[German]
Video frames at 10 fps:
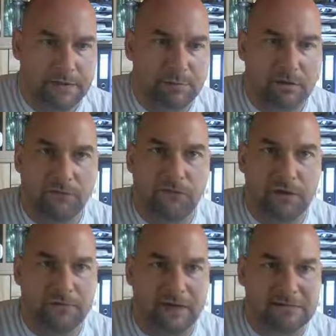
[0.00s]
immer noch
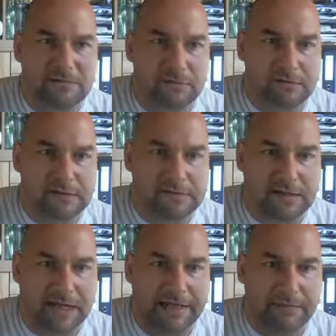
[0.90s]
völlig fassungslos, dass er
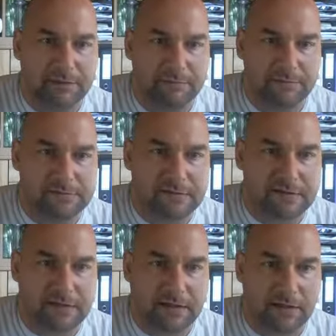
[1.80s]
da hängen geblieben ist mit
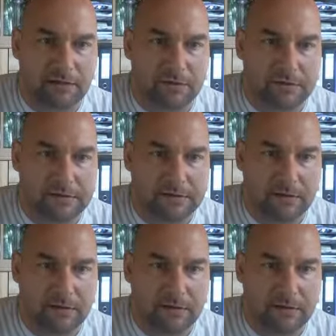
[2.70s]
seinen 390.